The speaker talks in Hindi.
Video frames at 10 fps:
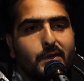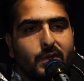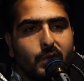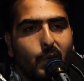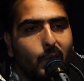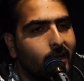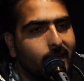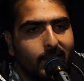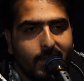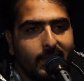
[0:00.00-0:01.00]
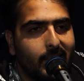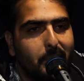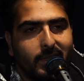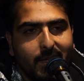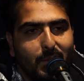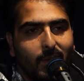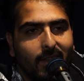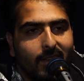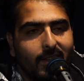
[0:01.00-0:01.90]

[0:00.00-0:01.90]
सो ये था बत्ती गुल